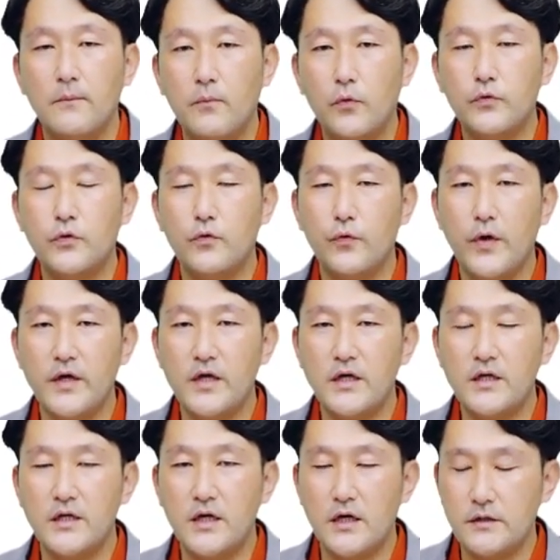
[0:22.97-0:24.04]
보통 회계
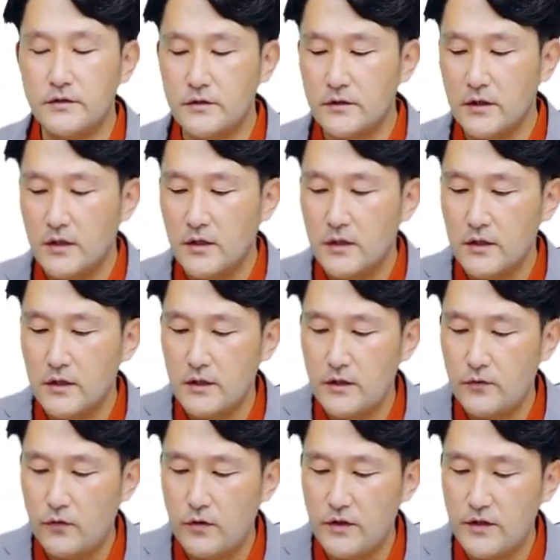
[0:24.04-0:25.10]
기간은
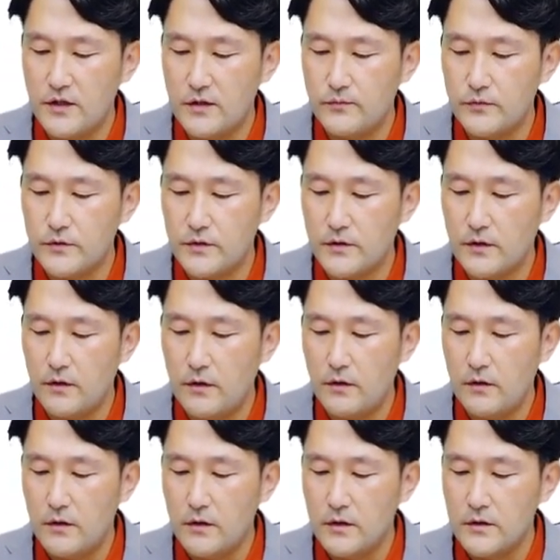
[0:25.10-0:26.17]
1월
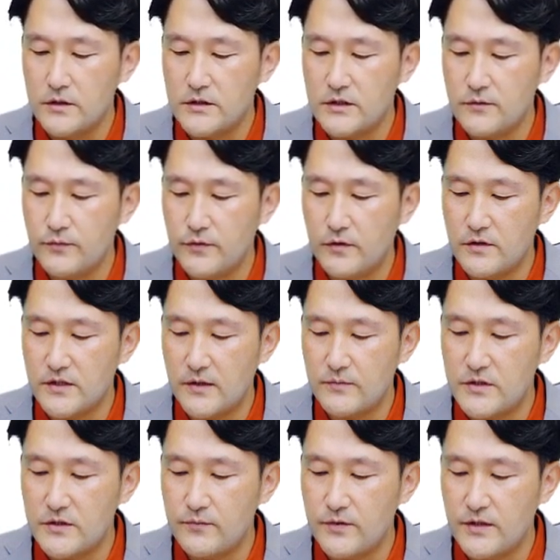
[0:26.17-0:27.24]
1일부터 12월
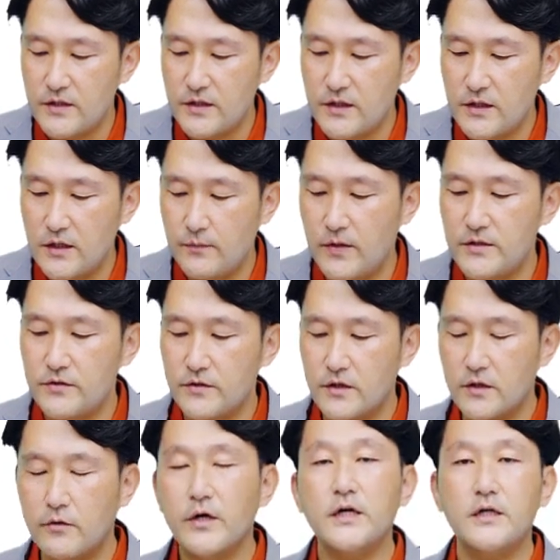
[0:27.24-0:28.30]
31일이
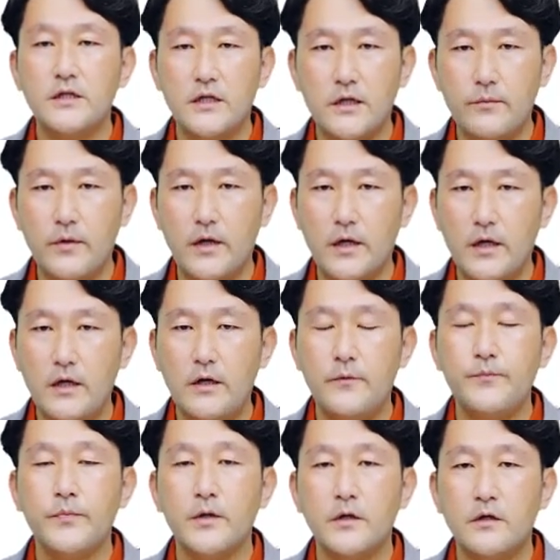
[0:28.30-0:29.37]
일반적이라고 했기 때문에,
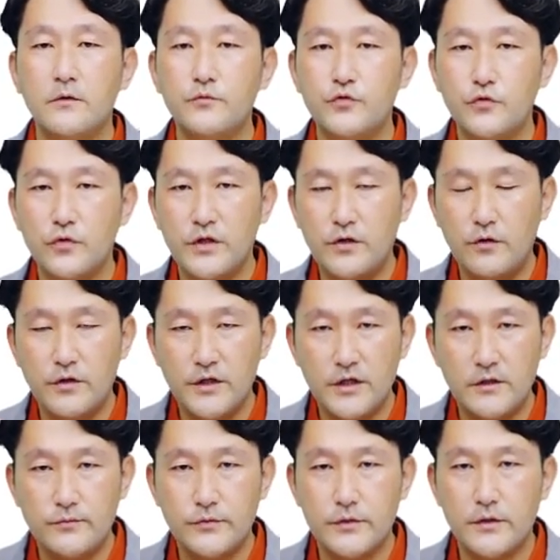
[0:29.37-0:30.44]
그럼 주로 1월
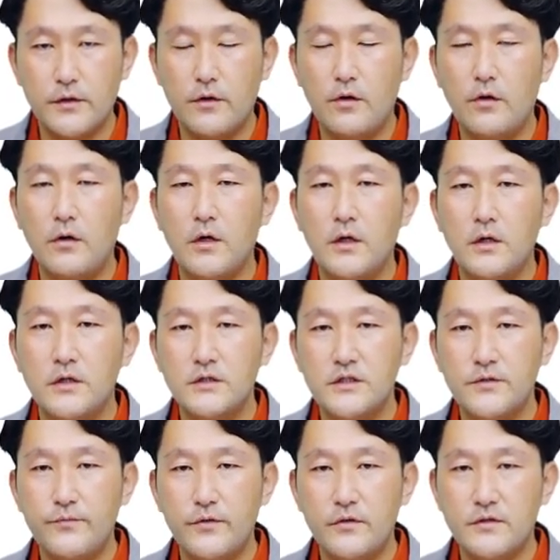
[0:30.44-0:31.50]
1일부터
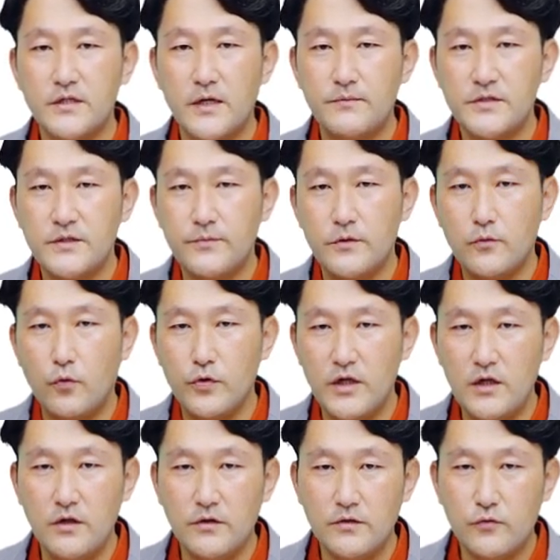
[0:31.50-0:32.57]
12월 30일 고
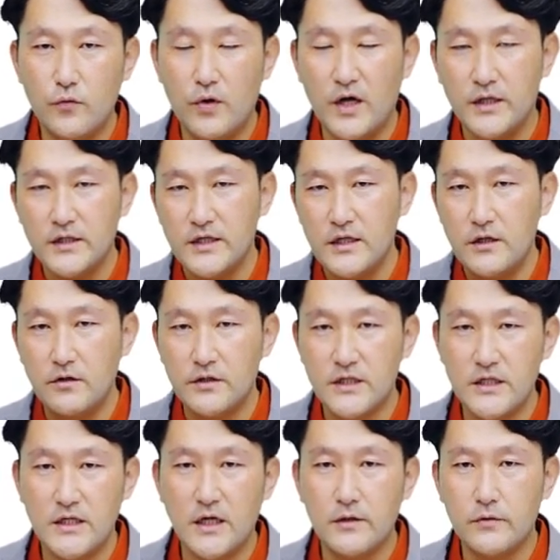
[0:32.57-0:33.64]
1년 동안 1년
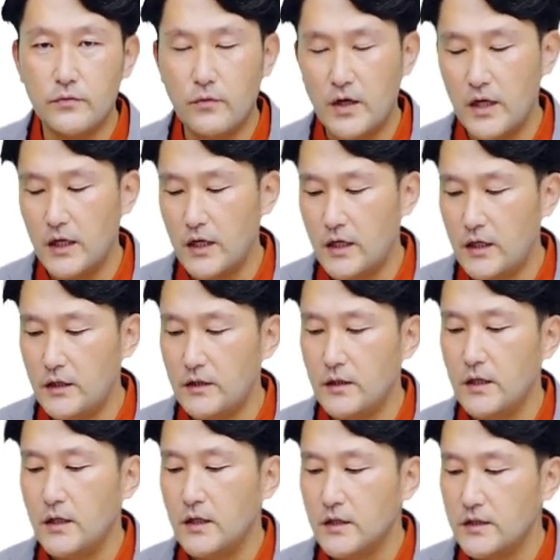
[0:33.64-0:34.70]
기간 동안
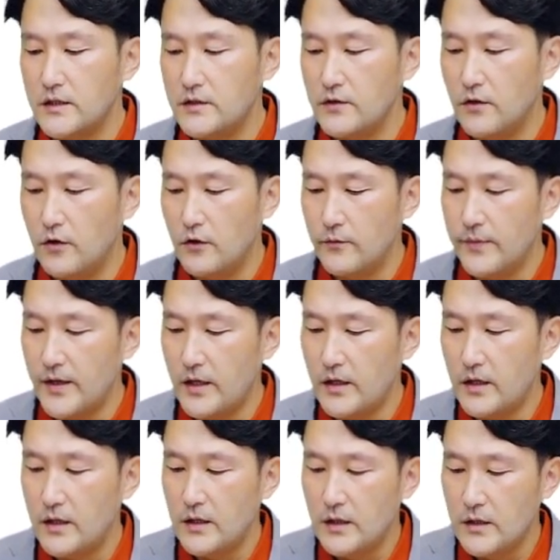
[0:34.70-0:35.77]

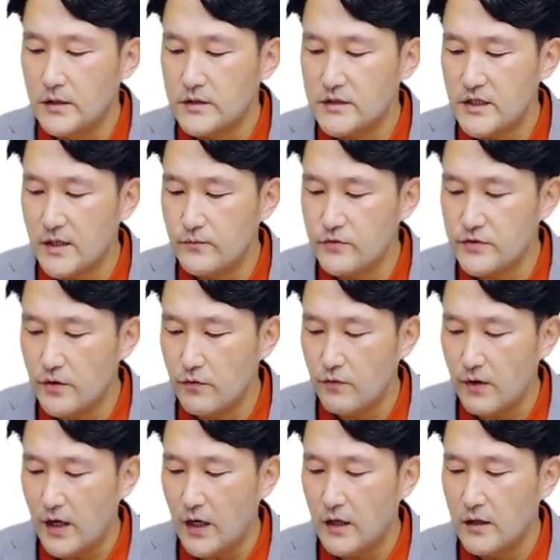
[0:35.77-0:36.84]
기업의 재무
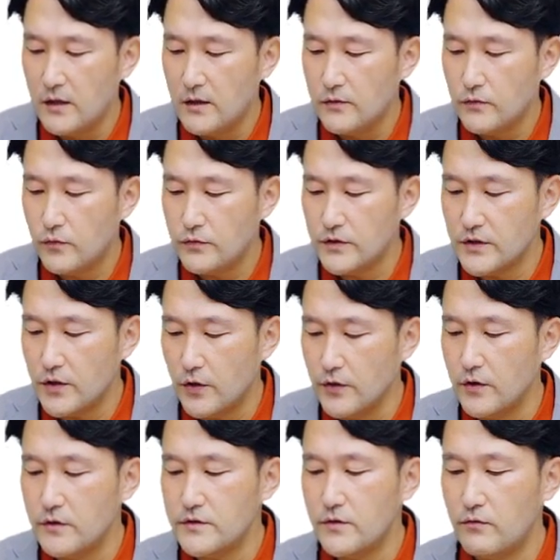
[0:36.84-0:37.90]
성과 또는
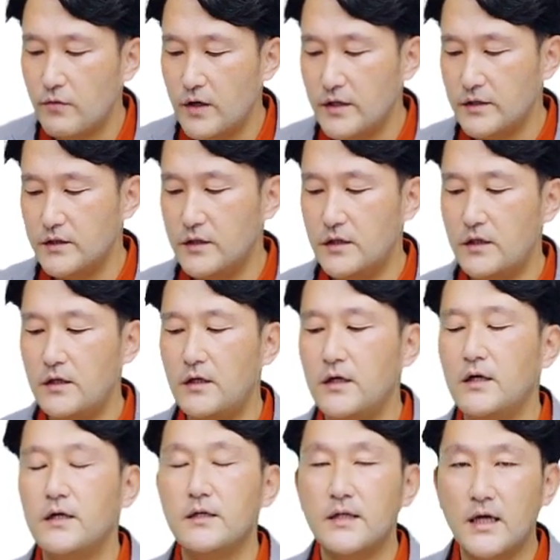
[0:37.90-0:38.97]
경영 성과를
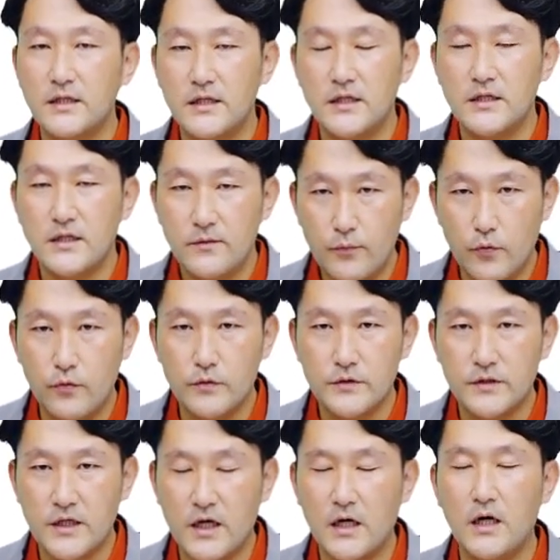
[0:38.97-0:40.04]
나타내는
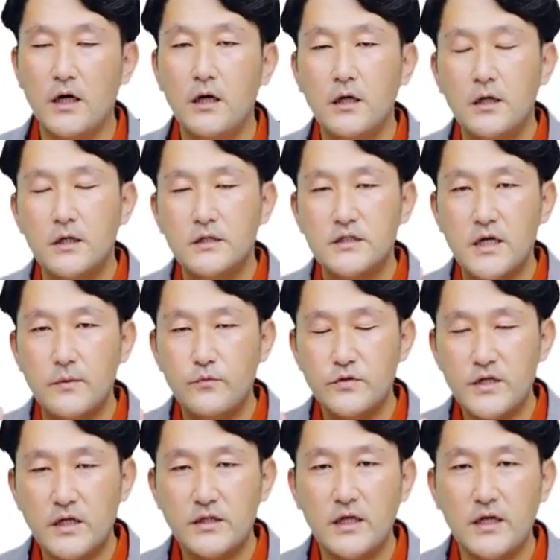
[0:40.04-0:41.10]
보고서다. 아까
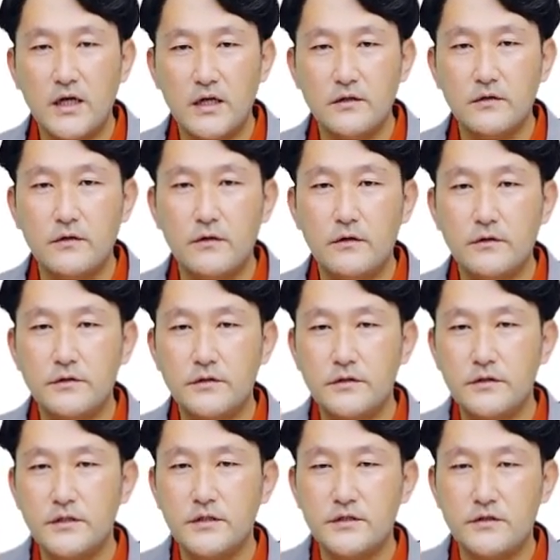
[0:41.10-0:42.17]
재무 상태라는
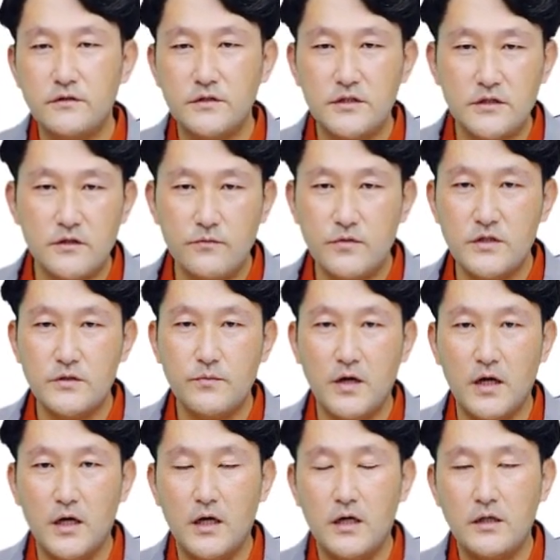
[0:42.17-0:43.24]
거는 특정
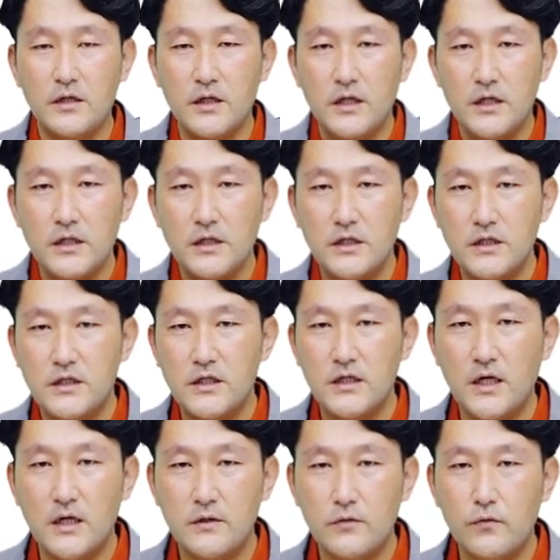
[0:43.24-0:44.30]
시점이지만 이
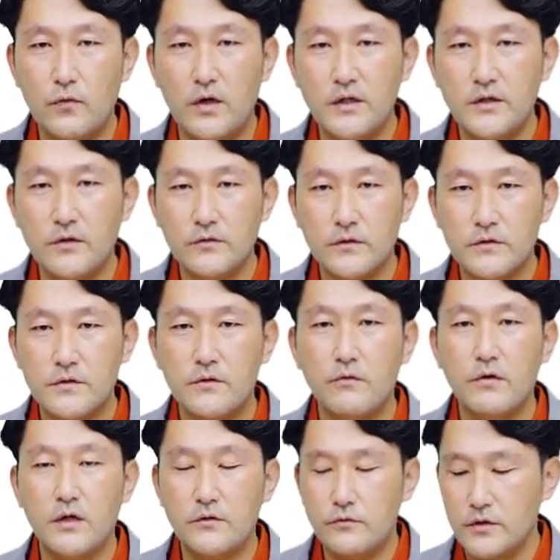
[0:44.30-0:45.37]
기간 동안의 어떤
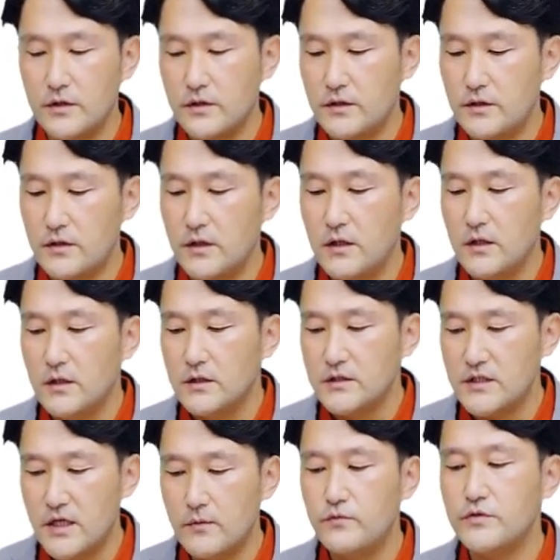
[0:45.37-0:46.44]
성과를 우리는
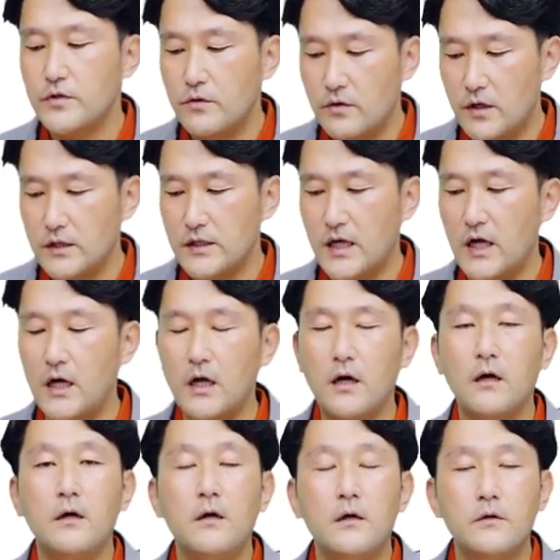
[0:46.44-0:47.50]
재무
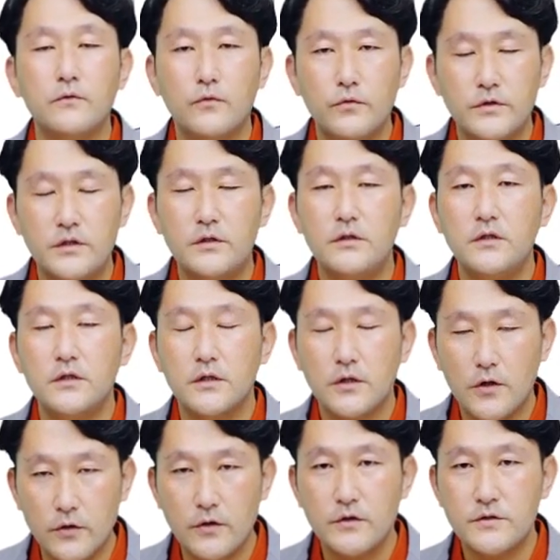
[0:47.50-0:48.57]
성과다 또는
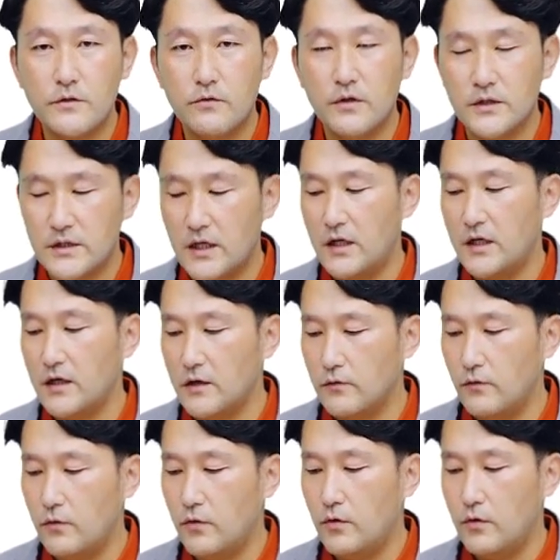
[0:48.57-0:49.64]
경영
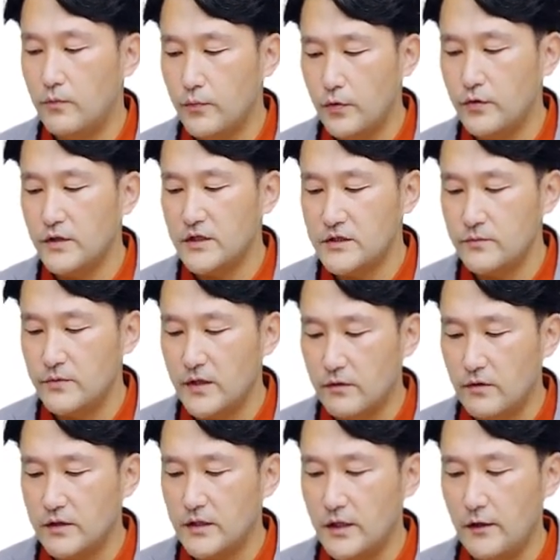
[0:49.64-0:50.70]
성과다라고 표현하시면 될
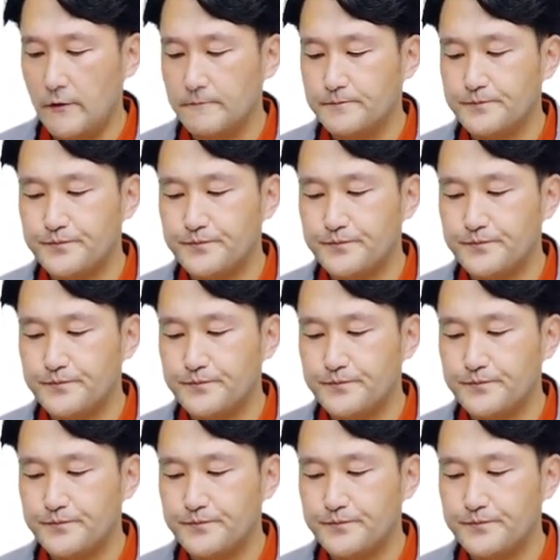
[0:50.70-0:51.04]
것 같아요.